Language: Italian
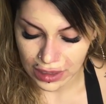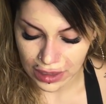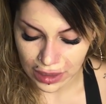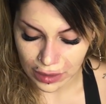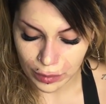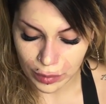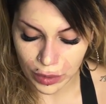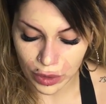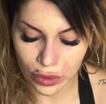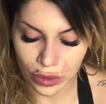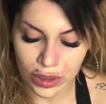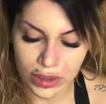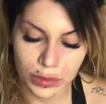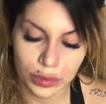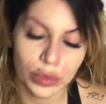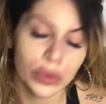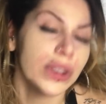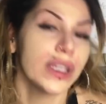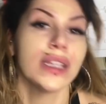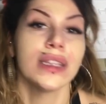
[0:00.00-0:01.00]
E poi con la
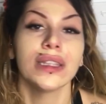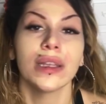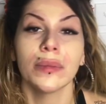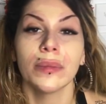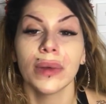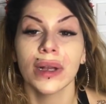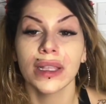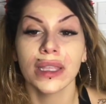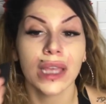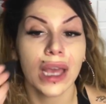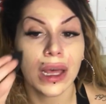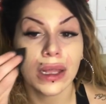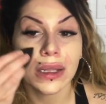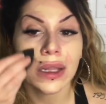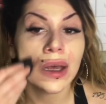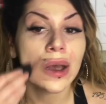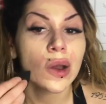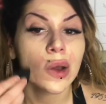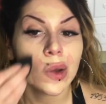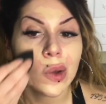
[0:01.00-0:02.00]
spugnetta
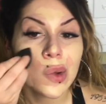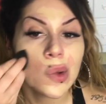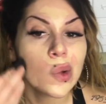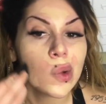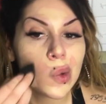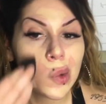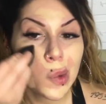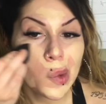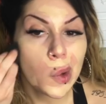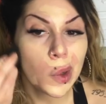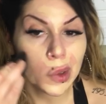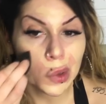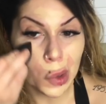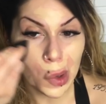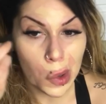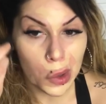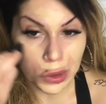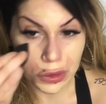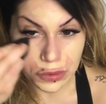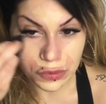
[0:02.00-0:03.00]
bagnata
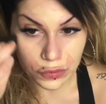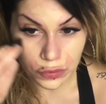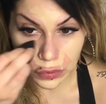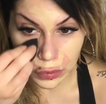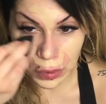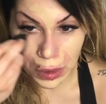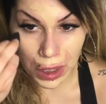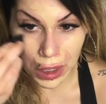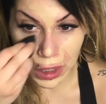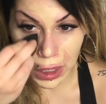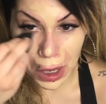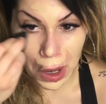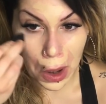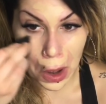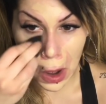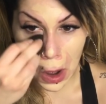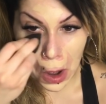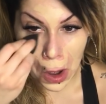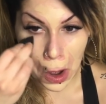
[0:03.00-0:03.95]
vado a sfumare